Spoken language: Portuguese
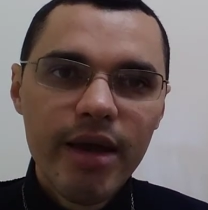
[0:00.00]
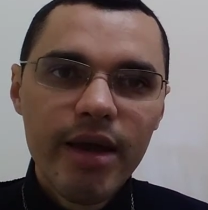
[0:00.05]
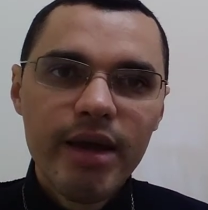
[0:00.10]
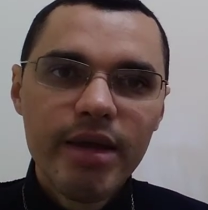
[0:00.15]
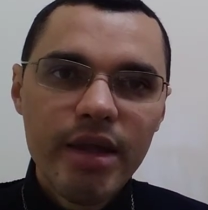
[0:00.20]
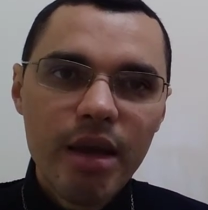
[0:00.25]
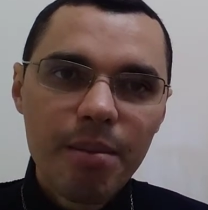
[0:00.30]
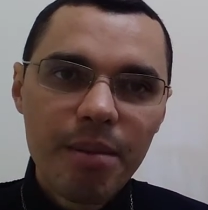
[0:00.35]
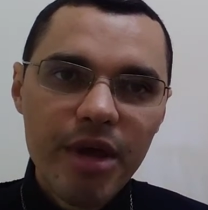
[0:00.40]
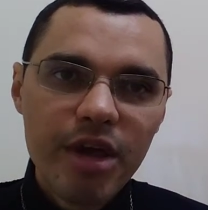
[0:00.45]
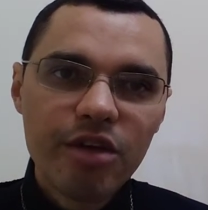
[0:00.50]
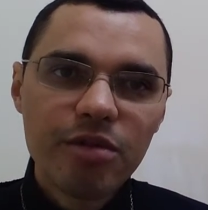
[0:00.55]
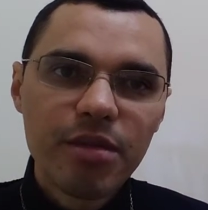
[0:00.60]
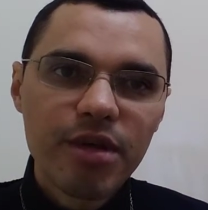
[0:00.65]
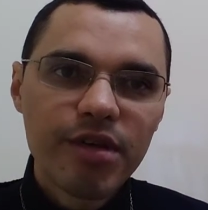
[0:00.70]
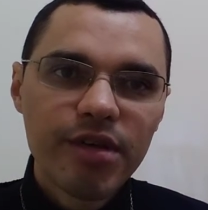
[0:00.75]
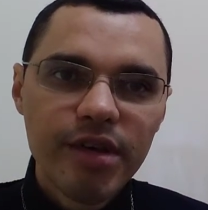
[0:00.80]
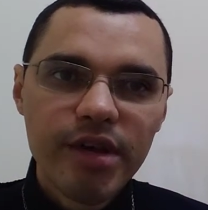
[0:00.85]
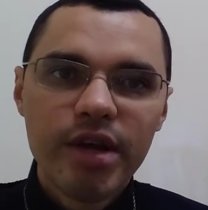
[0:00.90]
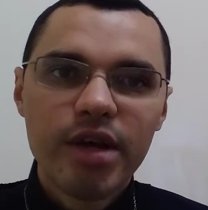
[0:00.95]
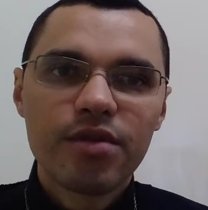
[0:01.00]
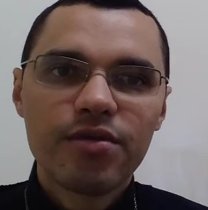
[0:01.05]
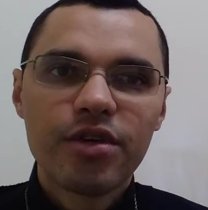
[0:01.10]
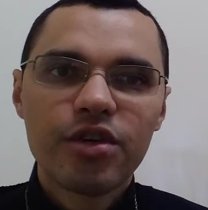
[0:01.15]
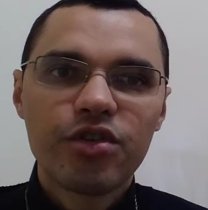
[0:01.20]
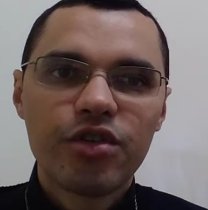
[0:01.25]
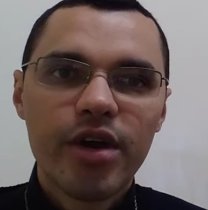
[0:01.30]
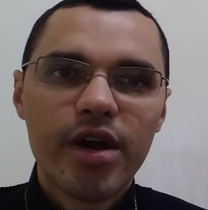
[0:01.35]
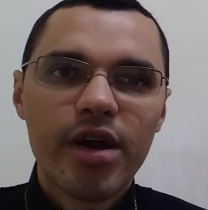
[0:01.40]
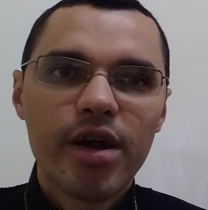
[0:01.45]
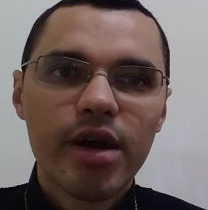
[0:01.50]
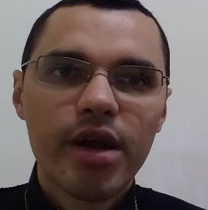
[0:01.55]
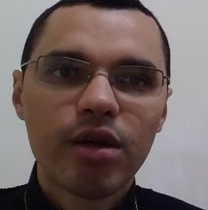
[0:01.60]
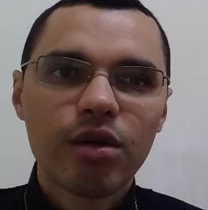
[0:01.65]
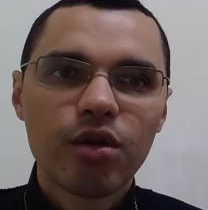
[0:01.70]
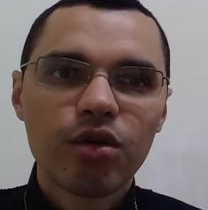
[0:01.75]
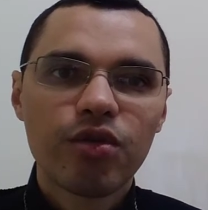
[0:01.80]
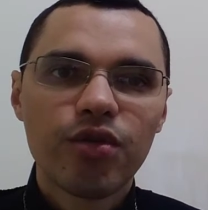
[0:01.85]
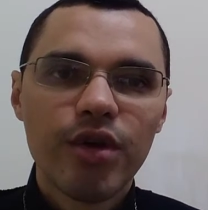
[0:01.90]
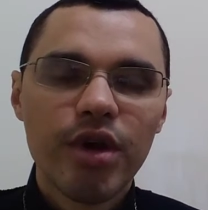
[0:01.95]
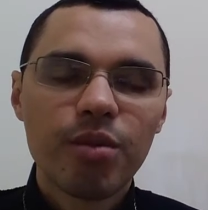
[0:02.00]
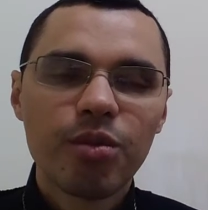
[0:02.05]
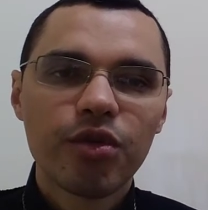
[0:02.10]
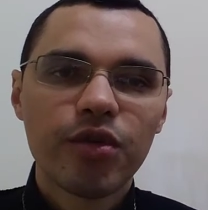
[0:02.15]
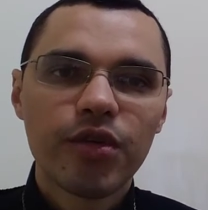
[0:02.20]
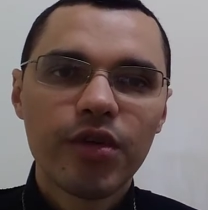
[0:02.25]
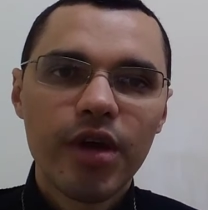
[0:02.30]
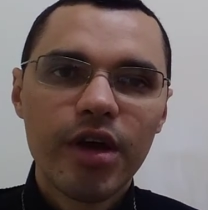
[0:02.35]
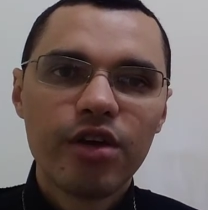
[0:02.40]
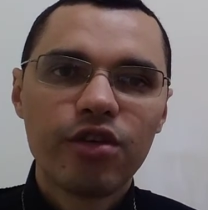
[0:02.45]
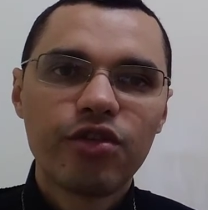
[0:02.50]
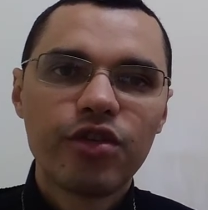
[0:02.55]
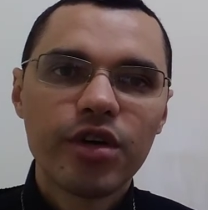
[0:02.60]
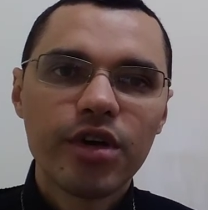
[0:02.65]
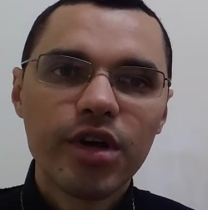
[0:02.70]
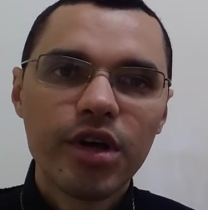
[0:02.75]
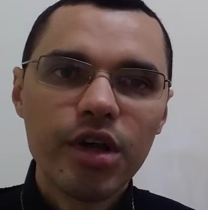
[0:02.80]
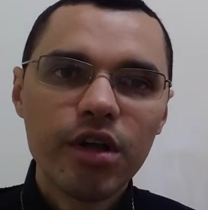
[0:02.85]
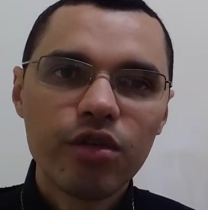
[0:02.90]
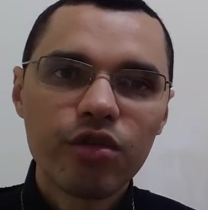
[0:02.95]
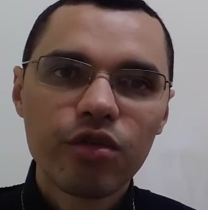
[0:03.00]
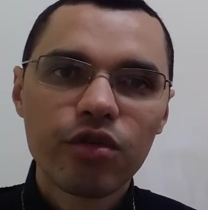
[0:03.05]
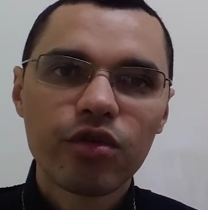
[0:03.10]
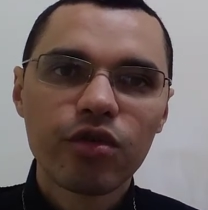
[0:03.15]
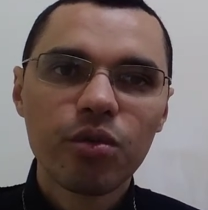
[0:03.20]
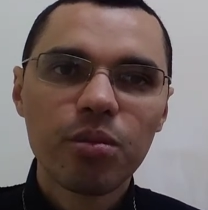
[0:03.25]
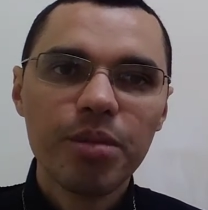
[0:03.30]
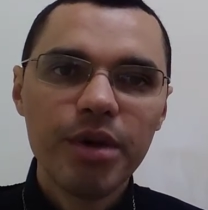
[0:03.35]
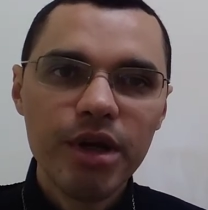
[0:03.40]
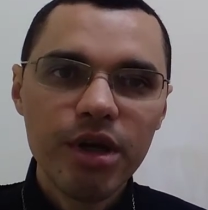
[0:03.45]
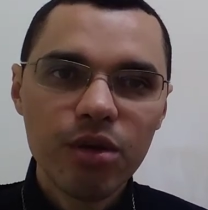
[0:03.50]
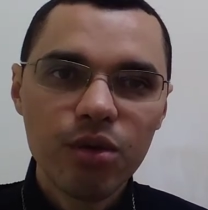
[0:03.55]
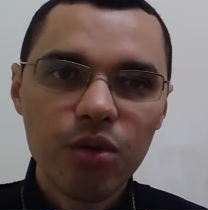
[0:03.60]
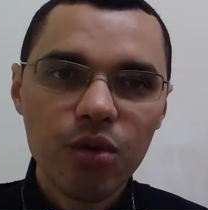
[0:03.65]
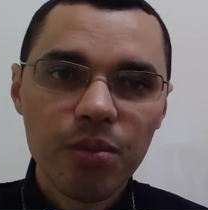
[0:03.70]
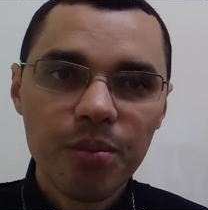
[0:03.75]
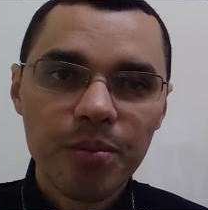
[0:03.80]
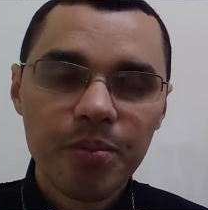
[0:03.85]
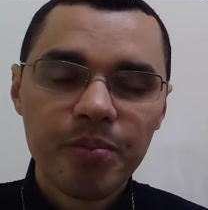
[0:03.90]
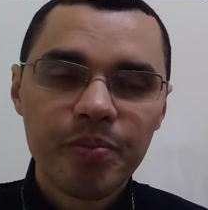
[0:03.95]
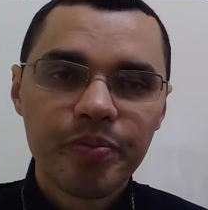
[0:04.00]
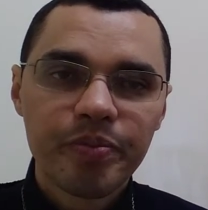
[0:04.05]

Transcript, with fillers: E na mesma cena evangélica nós vemos este Cristo subindo